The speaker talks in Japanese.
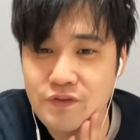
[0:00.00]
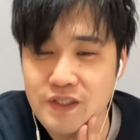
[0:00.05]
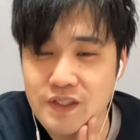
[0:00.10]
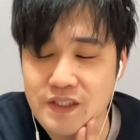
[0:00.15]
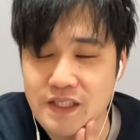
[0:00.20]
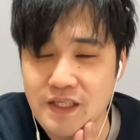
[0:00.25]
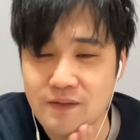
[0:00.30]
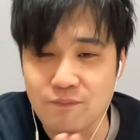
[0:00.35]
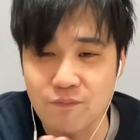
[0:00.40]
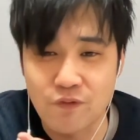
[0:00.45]
に
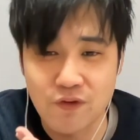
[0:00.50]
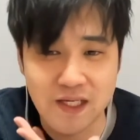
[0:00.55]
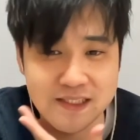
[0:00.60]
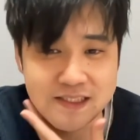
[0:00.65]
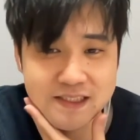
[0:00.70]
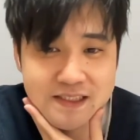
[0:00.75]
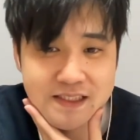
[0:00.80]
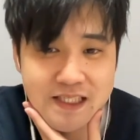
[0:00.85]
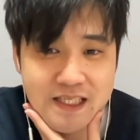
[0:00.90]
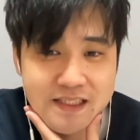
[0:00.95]
ね、もう痩せ
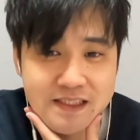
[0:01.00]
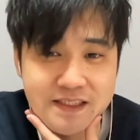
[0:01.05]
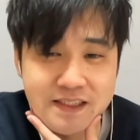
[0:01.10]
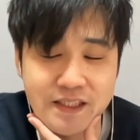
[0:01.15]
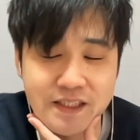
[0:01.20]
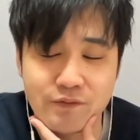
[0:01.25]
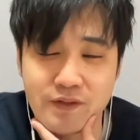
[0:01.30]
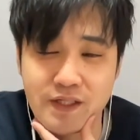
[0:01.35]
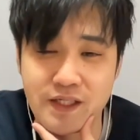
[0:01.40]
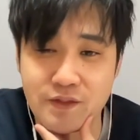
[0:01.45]
た痩せた
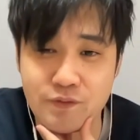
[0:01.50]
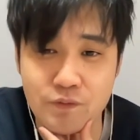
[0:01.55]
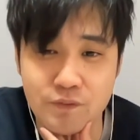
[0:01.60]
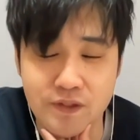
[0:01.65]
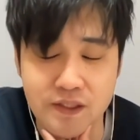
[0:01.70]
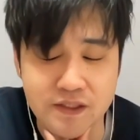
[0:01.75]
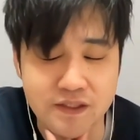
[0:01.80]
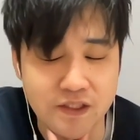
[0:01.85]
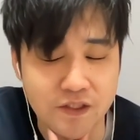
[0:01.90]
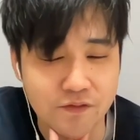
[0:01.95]
言われるんで
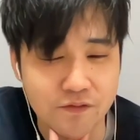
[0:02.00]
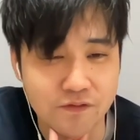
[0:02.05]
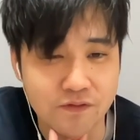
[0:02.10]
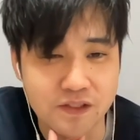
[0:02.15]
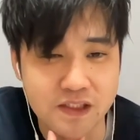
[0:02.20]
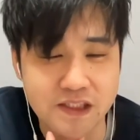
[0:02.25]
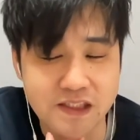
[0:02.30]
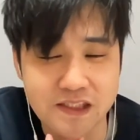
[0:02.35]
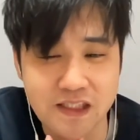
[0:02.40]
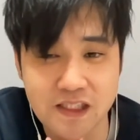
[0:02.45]
すけど、実
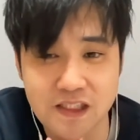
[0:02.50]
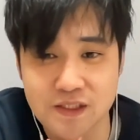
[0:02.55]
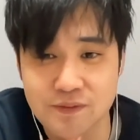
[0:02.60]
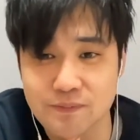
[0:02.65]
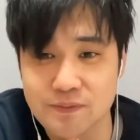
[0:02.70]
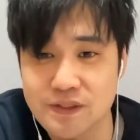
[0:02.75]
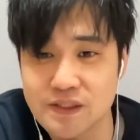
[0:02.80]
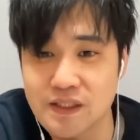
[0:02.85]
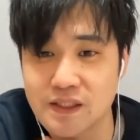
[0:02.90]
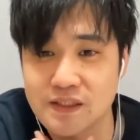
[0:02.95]
際自
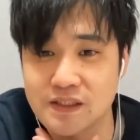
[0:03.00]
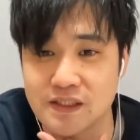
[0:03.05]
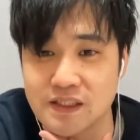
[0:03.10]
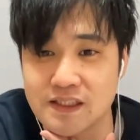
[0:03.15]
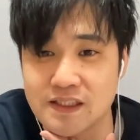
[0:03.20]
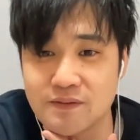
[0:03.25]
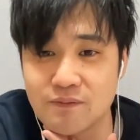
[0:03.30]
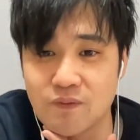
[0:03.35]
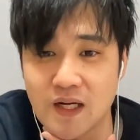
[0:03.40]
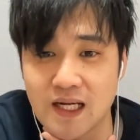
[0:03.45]
分では全
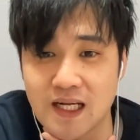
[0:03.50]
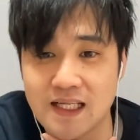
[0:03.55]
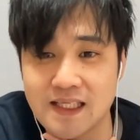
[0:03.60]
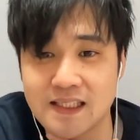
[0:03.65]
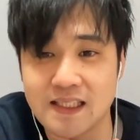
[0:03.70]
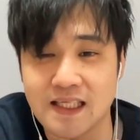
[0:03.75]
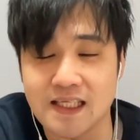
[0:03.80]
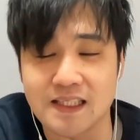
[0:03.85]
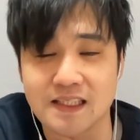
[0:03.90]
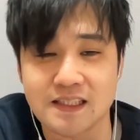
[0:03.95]
然わかん
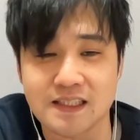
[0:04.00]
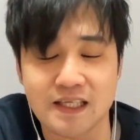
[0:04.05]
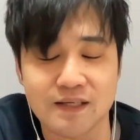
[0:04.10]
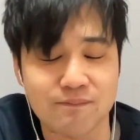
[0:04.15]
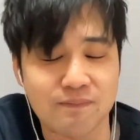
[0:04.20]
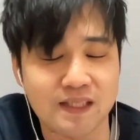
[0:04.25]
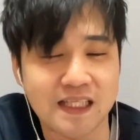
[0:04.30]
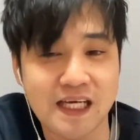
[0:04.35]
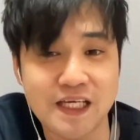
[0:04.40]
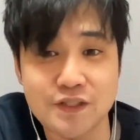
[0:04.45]
ないんで、ま
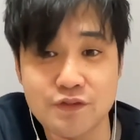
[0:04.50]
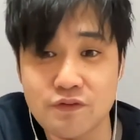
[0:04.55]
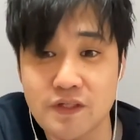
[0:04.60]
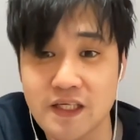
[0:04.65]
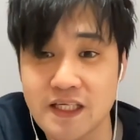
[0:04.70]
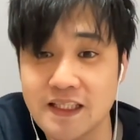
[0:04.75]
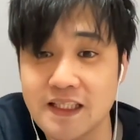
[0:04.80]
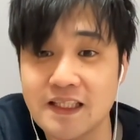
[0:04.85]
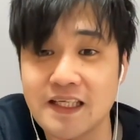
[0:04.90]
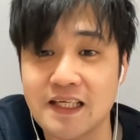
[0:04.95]
あ体重は
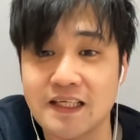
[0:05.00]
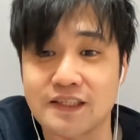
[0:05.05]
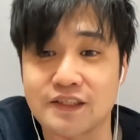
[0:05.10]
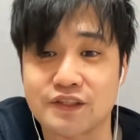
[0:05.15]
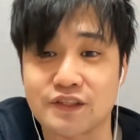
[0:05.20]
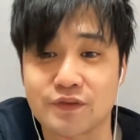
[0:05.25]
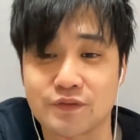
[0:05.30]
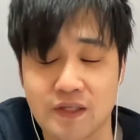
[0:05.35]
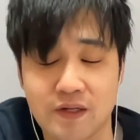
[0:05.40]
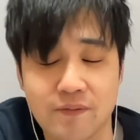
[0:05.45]
減ってたんです
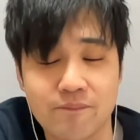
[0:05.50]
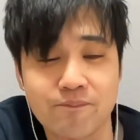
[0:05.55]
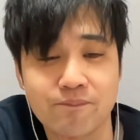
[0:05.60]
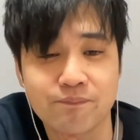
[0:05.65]
けどね。